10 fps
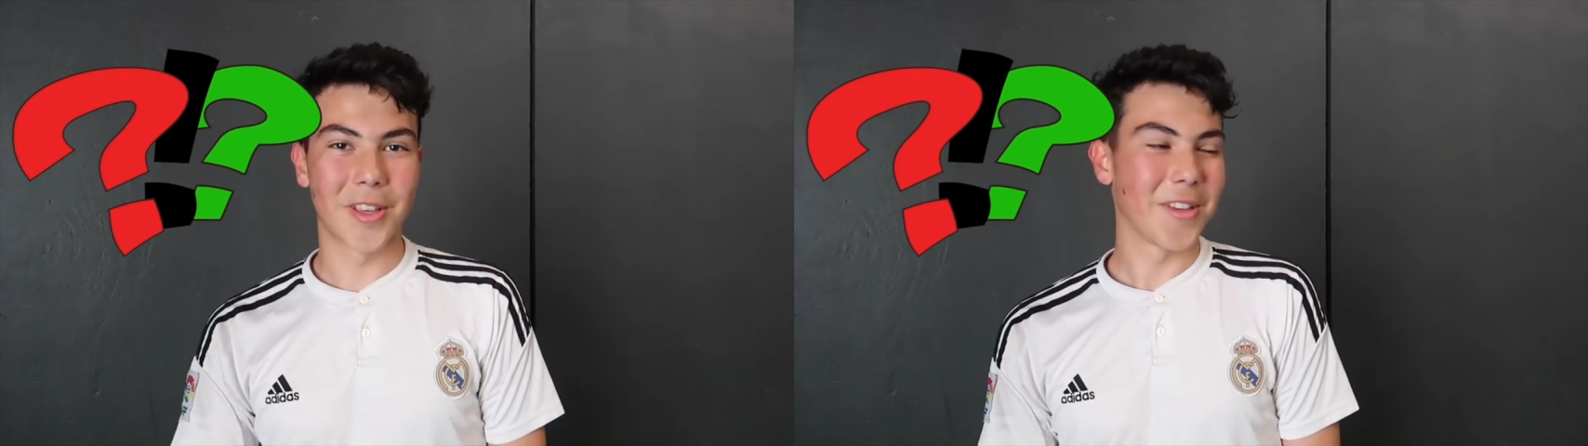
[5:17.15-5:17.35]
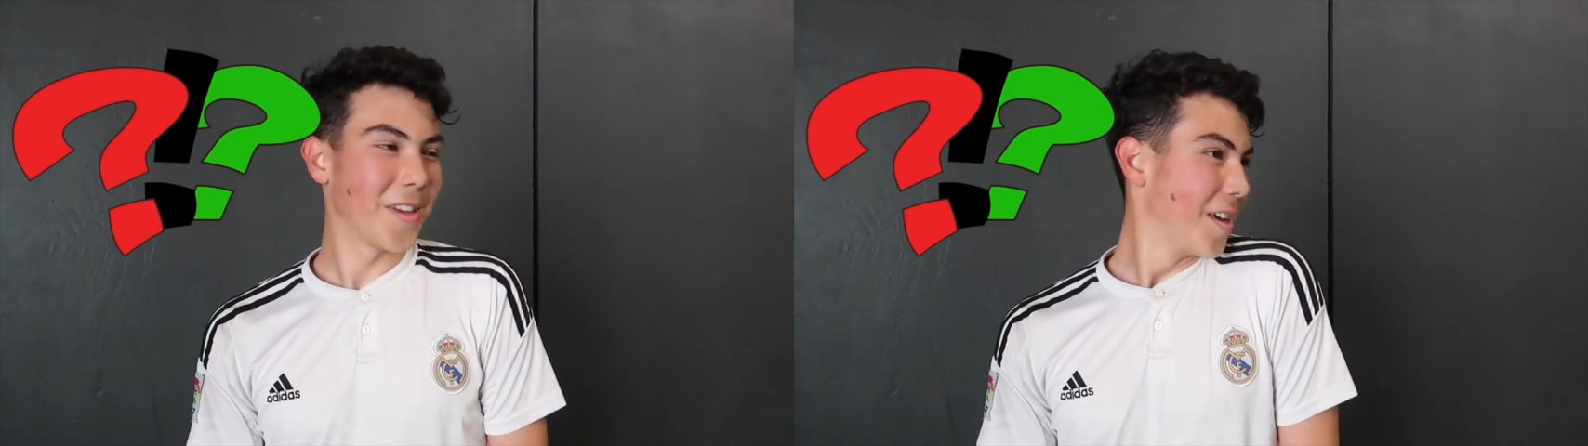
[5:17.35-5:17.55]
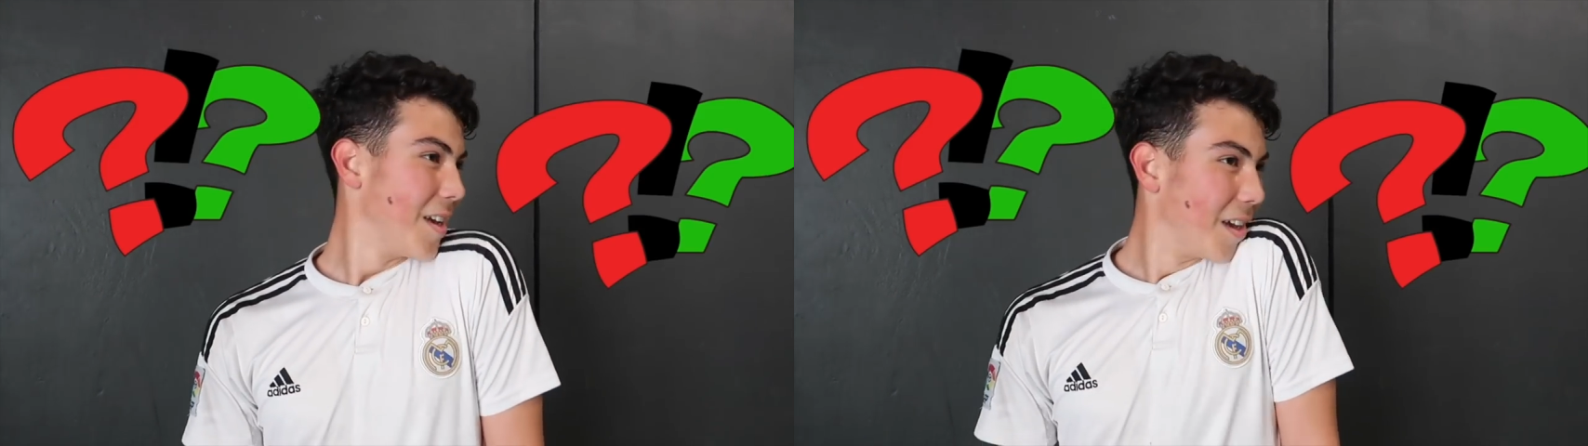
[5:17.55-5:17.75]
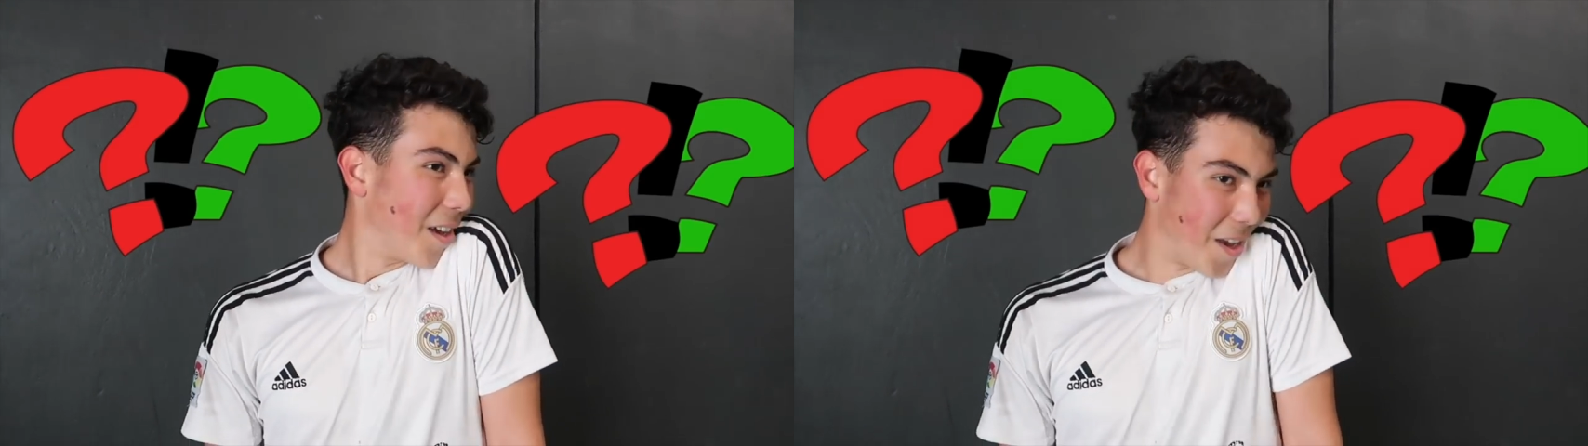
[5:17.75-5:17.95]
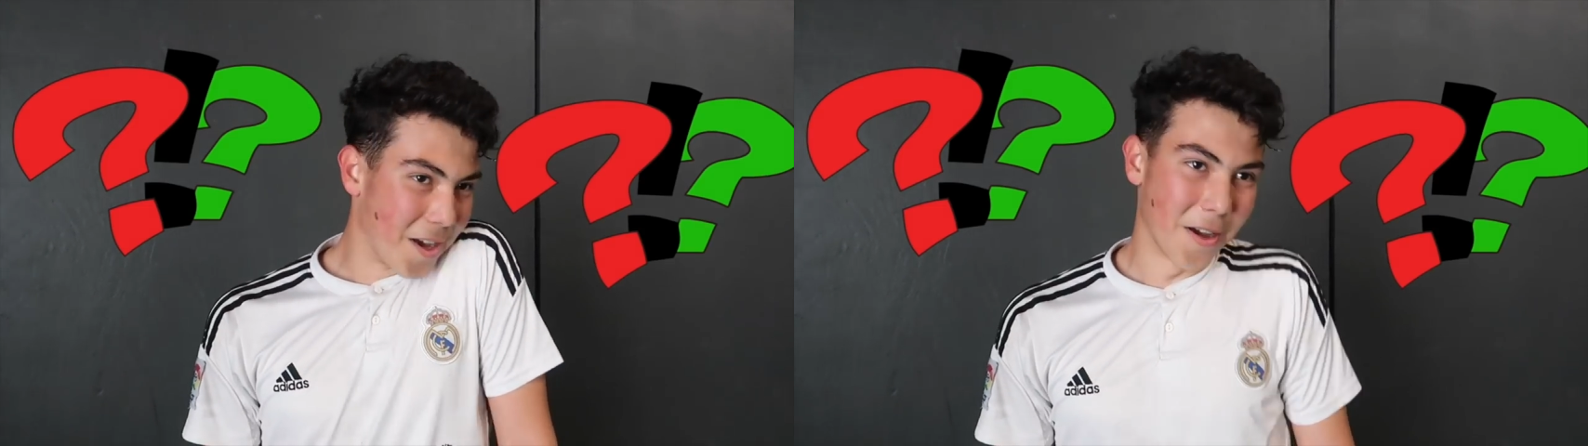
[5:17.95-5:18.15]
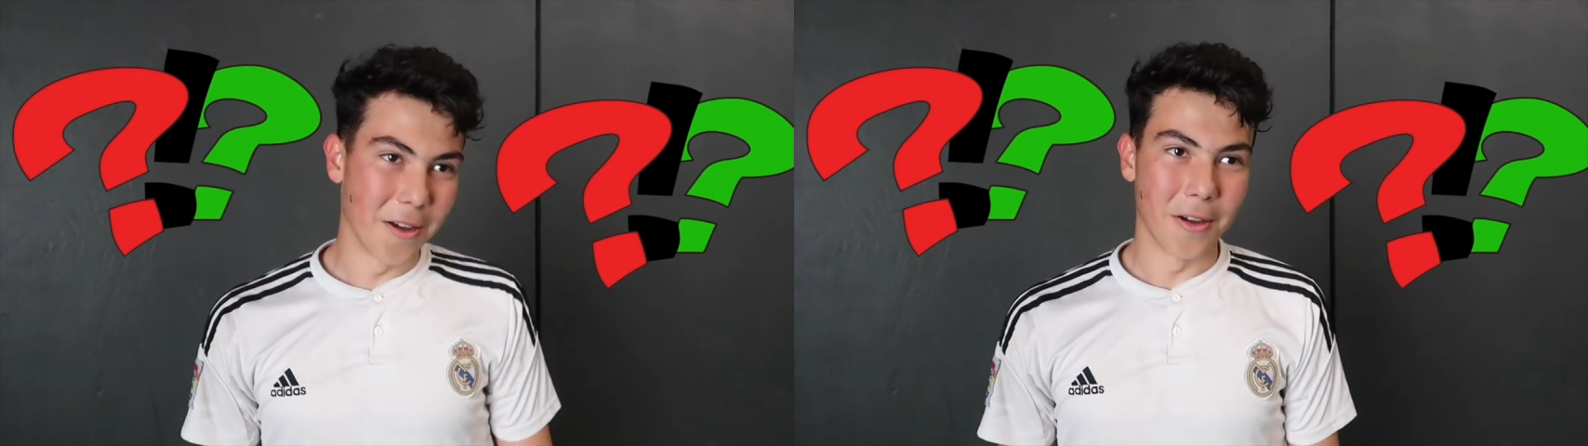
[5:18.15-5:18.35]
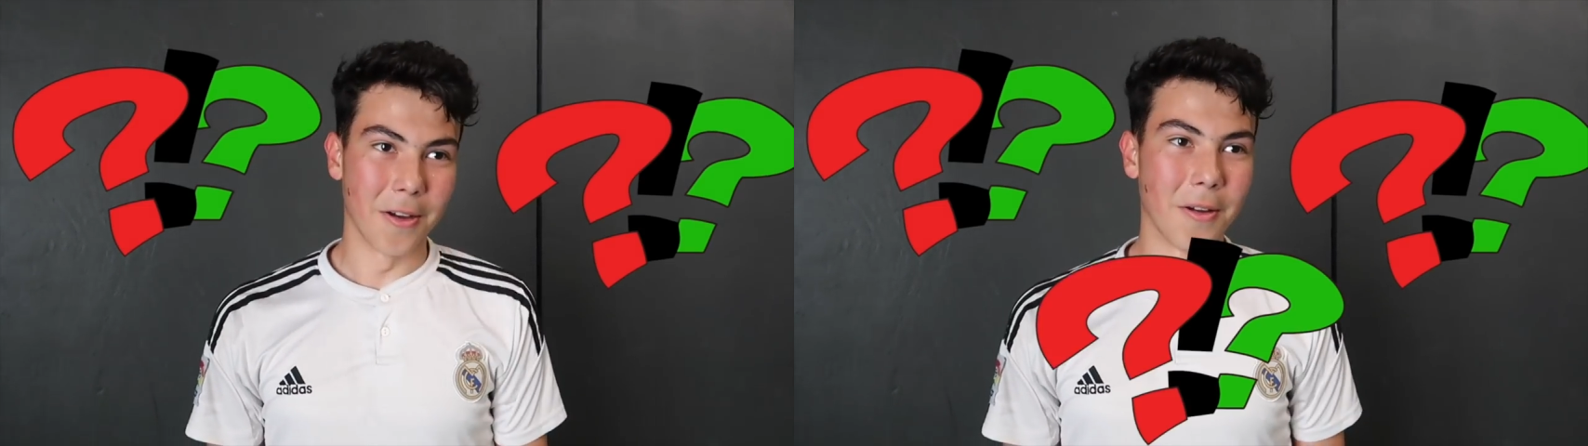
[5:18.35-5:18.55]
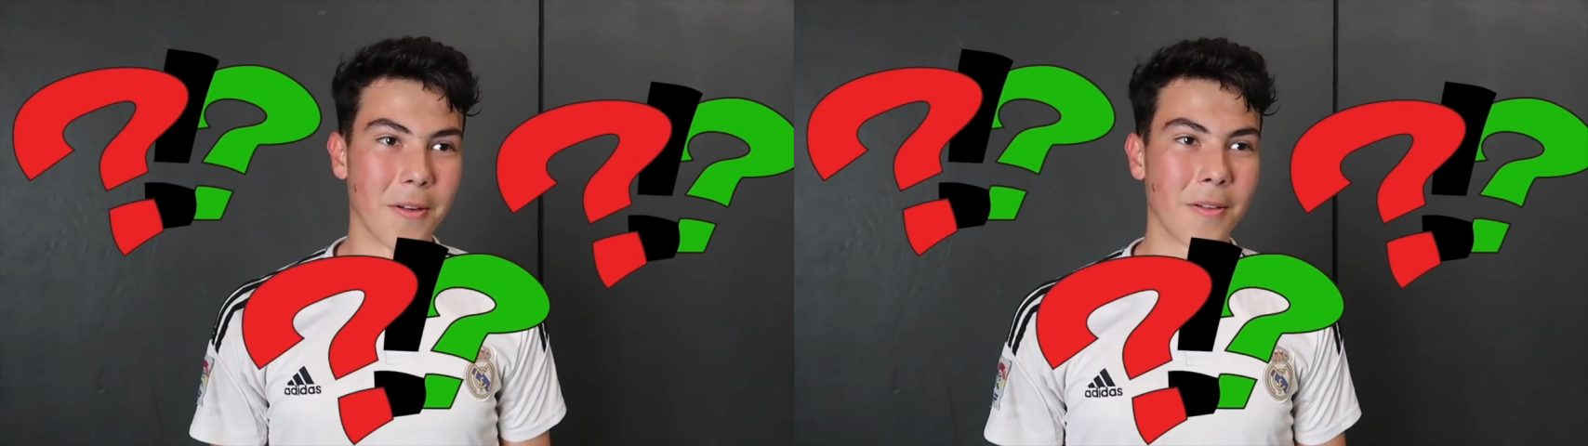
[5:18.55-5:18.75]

année. Euh,